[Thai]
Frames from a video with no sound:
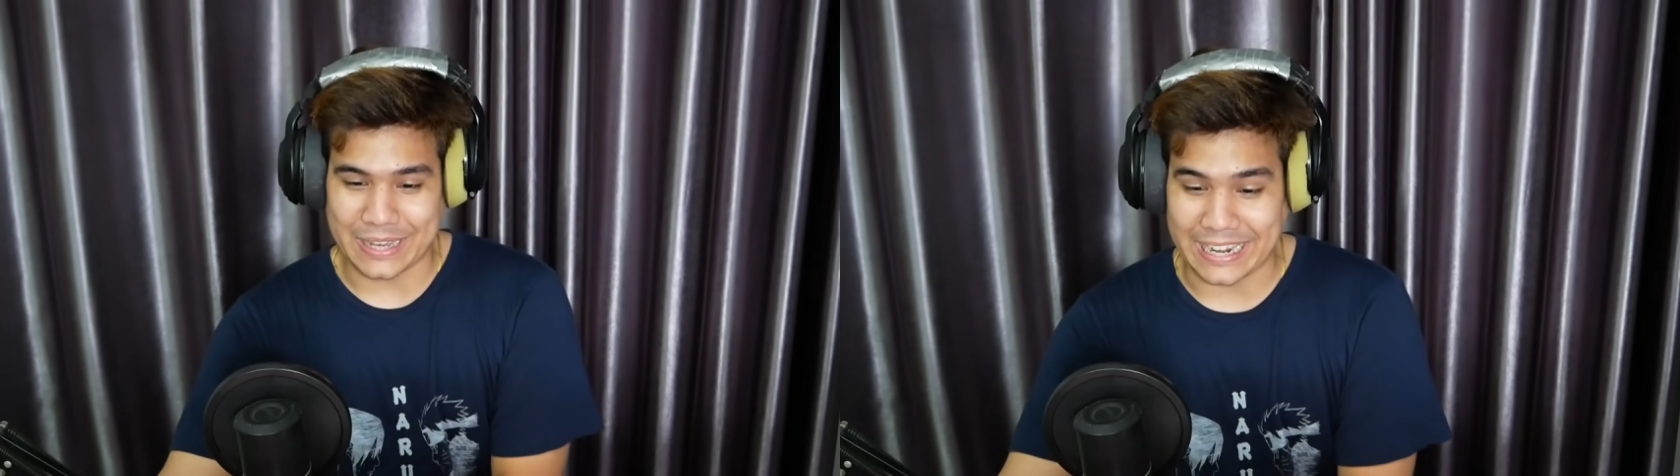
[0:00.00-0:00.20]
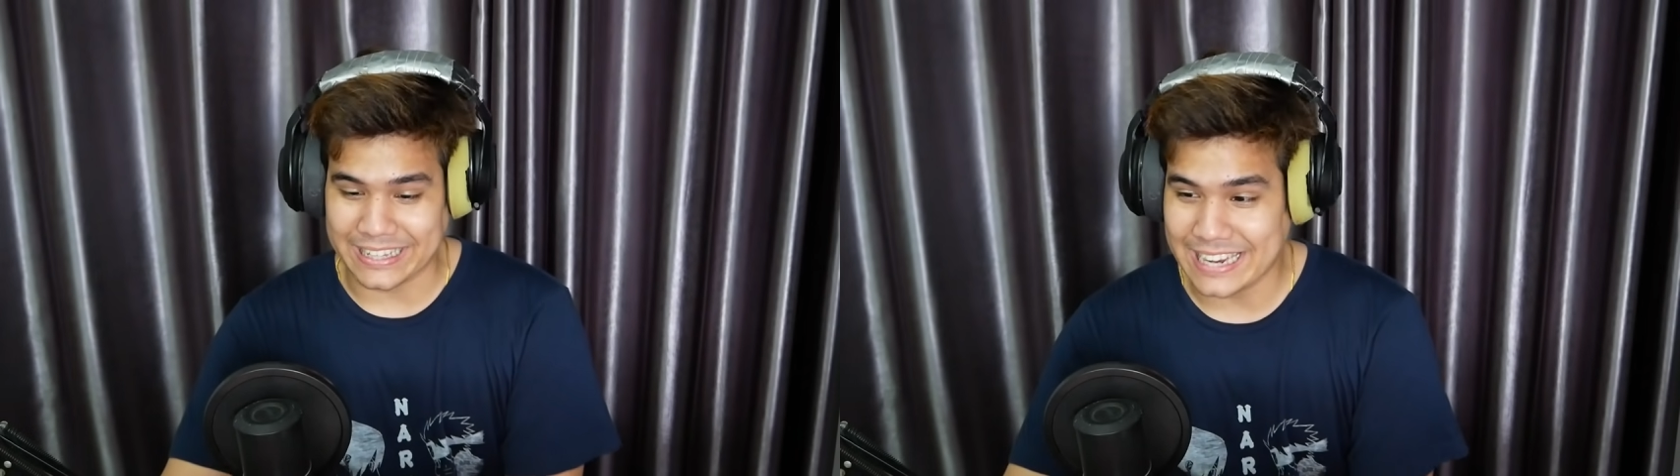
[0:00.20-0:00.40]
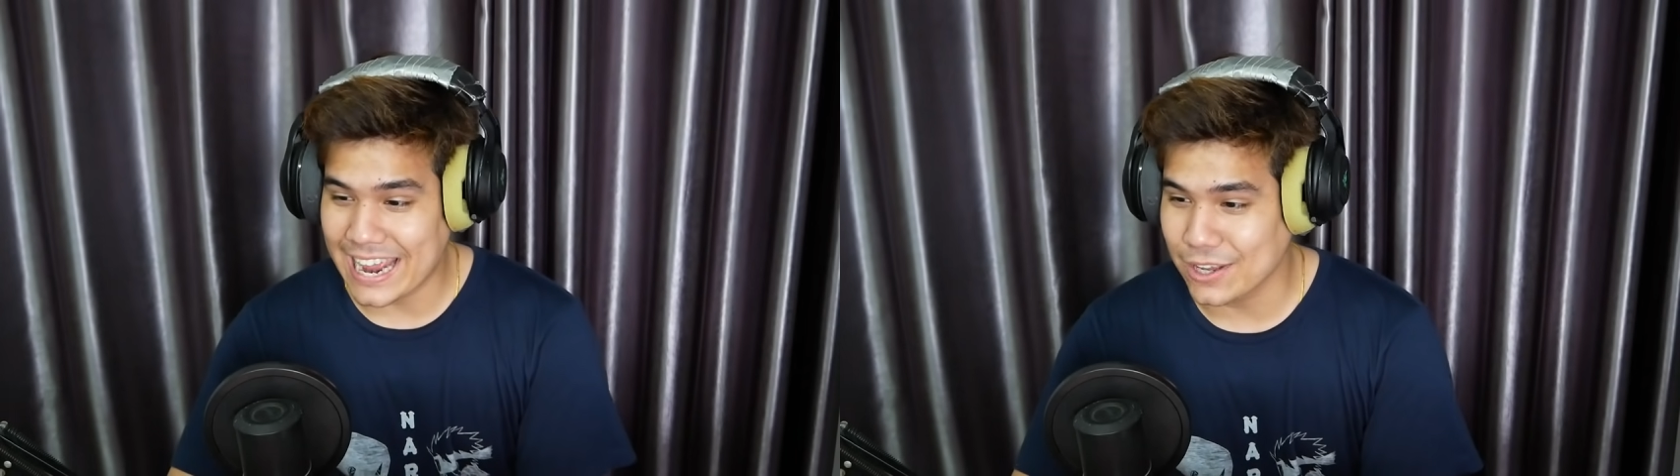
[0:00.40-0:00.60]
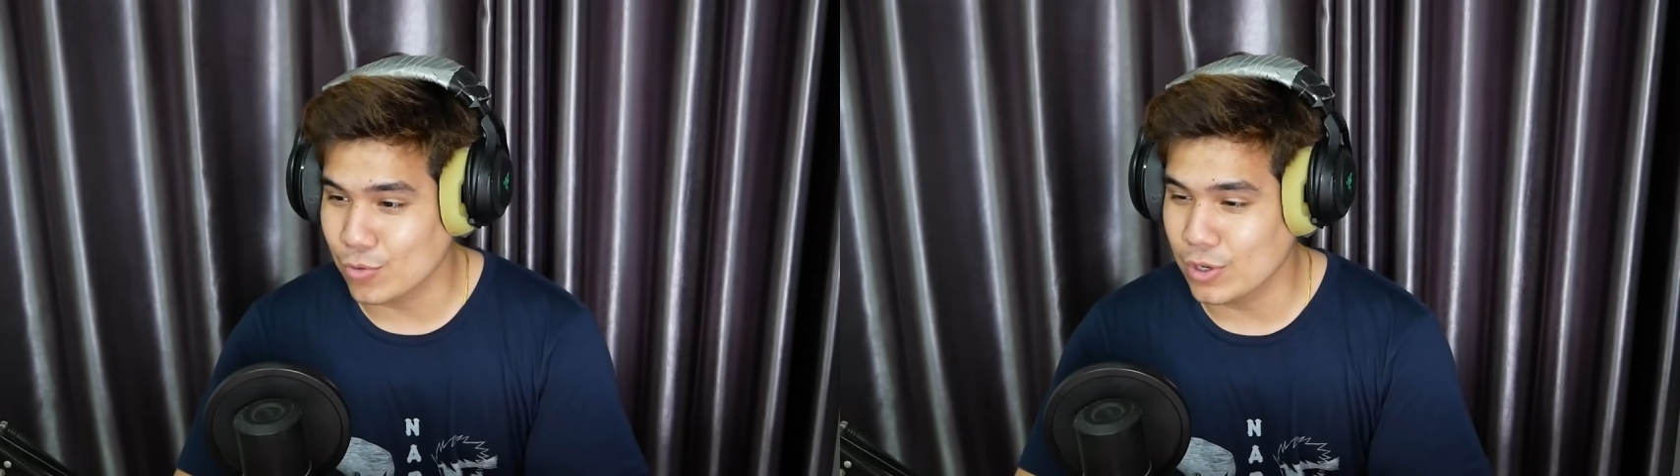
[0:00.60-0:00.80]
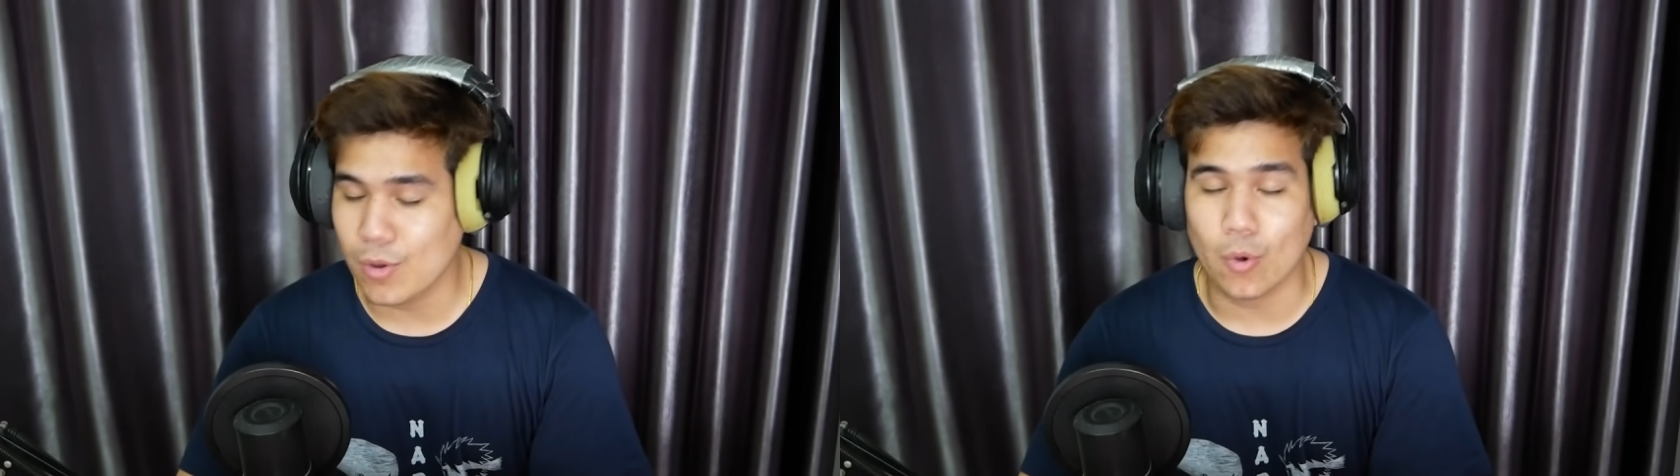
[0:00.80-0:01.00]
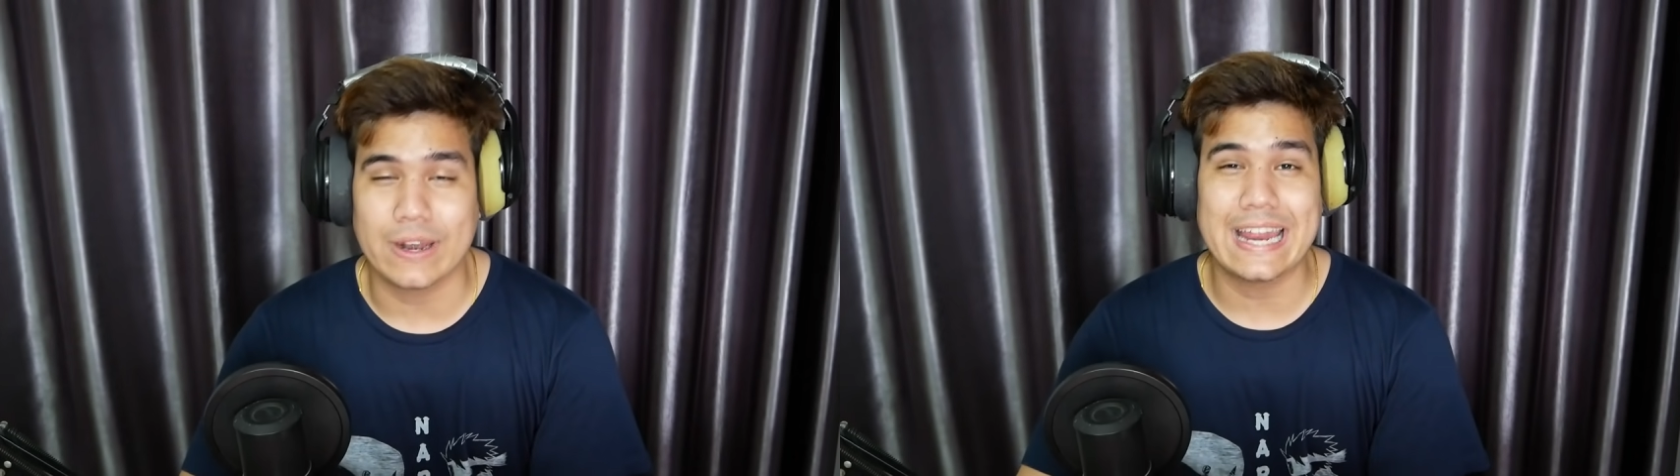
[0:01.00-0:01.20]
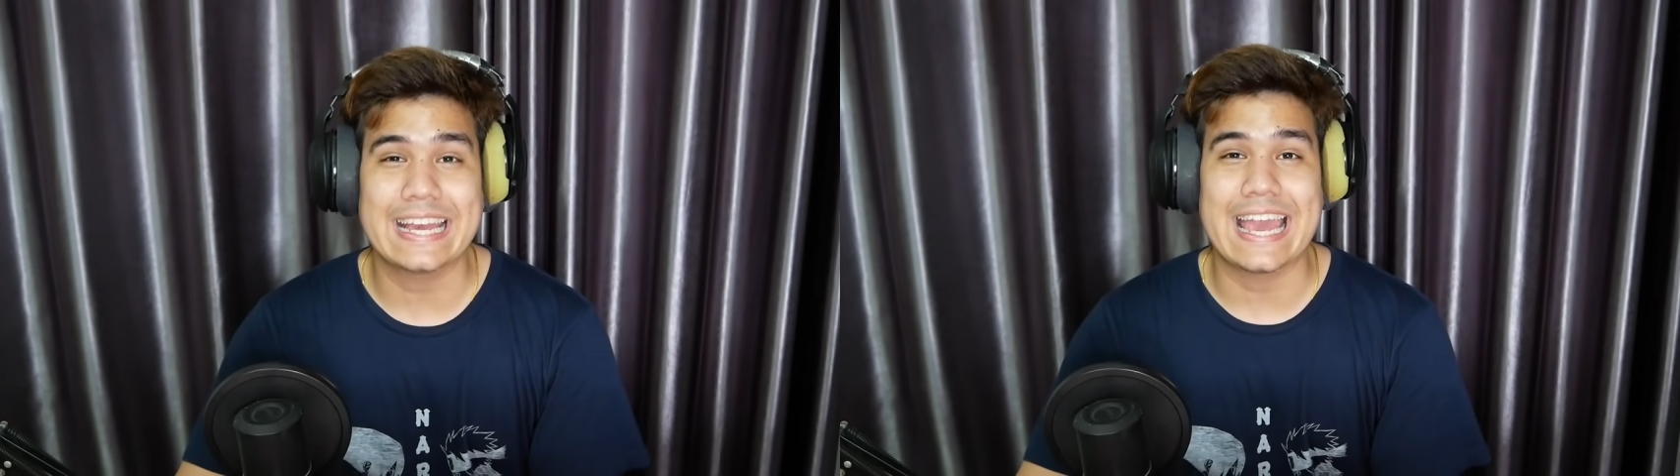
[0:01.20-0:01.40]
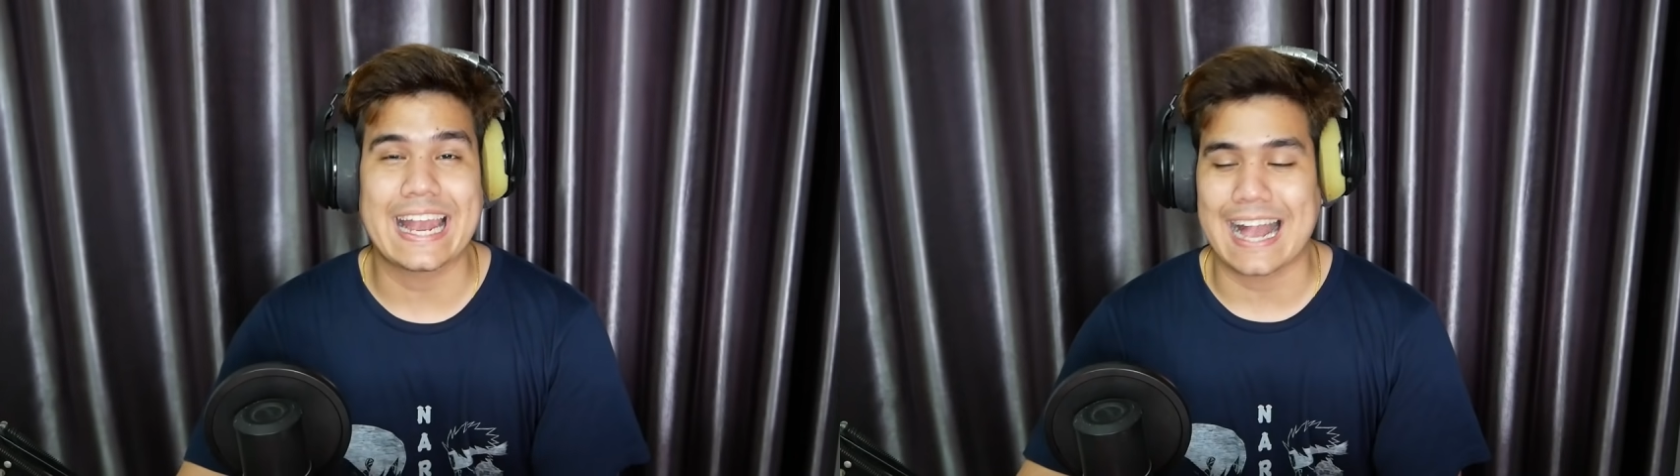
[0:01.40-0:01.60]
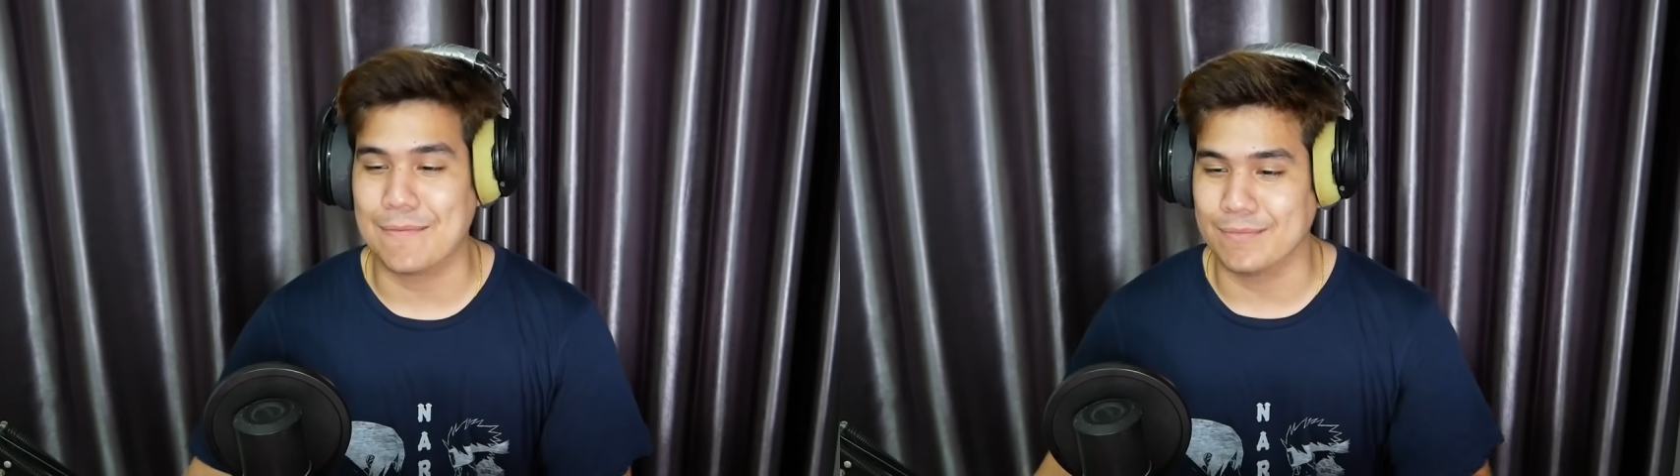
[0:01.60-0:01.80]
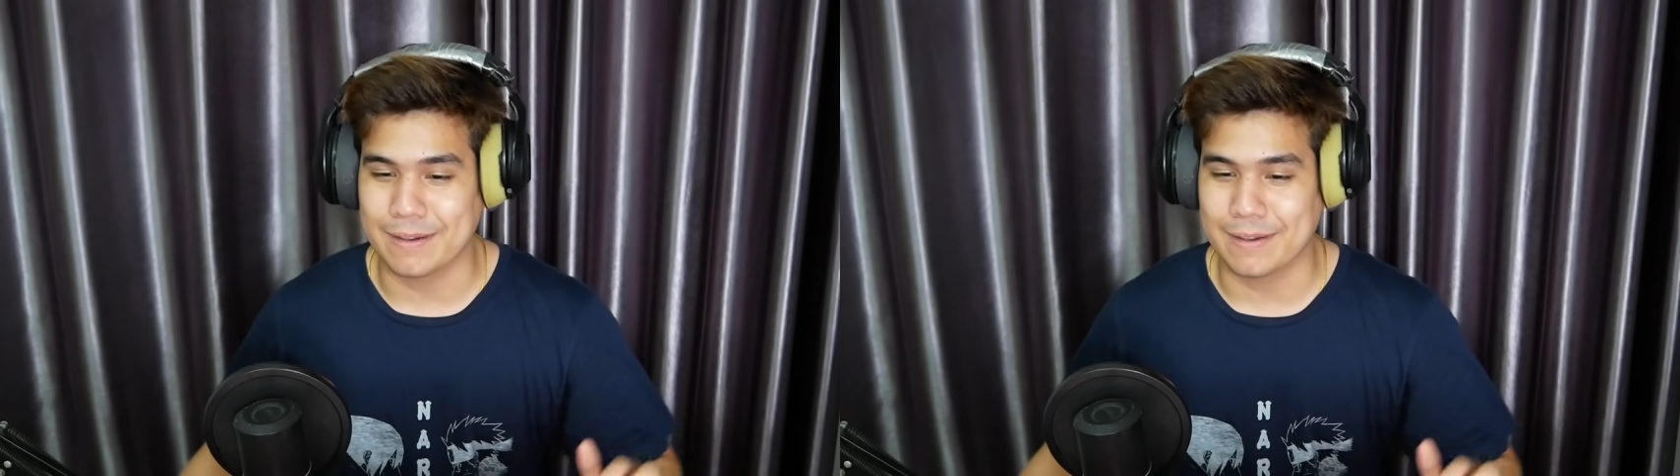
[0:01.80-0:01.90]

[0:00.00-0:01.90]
เห็นทีแรกนี่กูนึกว่าคนเล่นกายกรรม